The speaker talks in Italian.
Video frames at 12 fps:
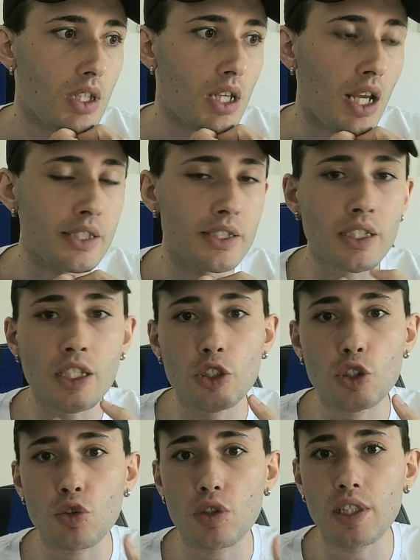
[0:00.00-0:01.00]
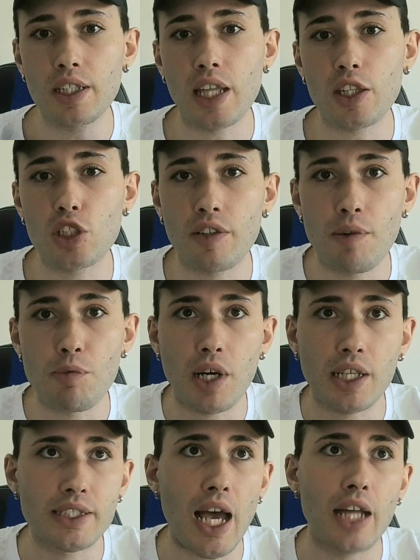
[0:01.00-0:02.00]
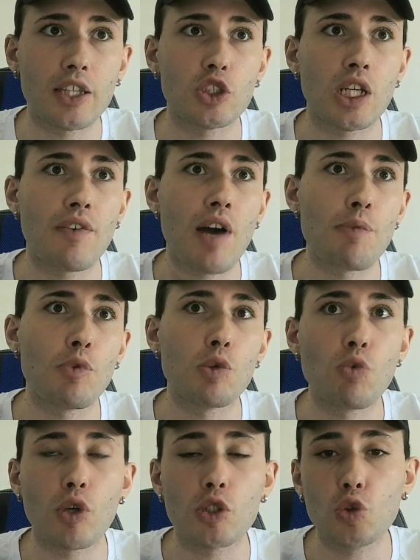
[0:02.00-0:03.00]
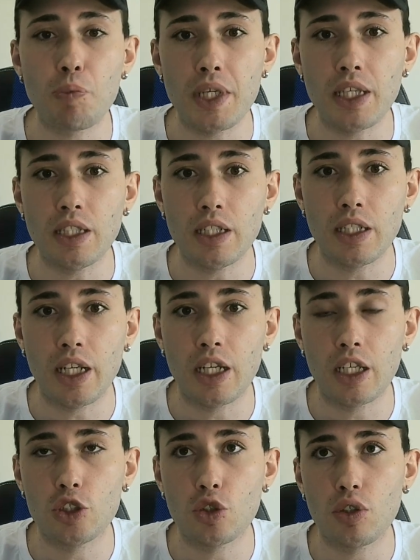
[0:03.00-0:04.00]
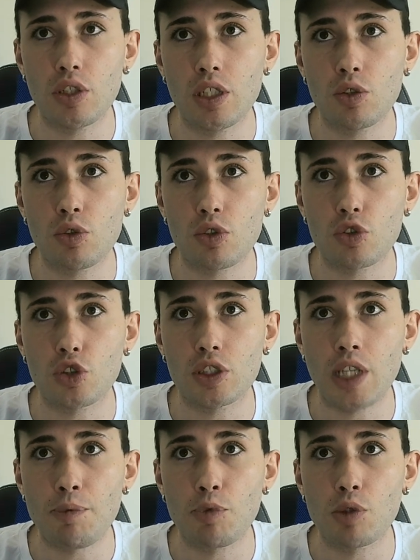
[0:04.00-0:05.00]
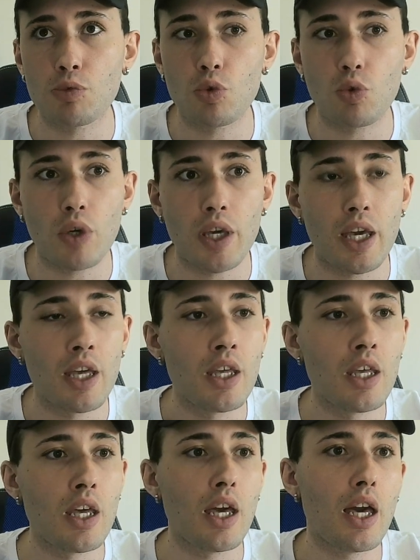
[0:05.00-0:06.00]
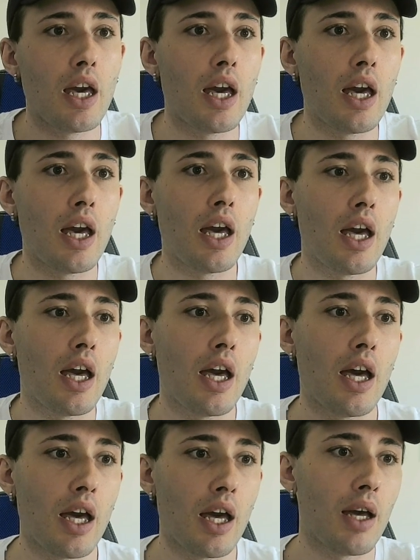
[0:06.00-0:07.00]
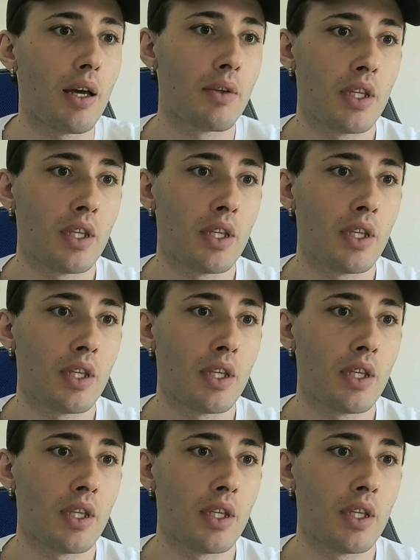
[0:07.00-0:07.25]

Se nel girone d'andata ci eravamo casati, ci eravamo comunque stupiti, nel girone di ritorno ci siamo comunque eh,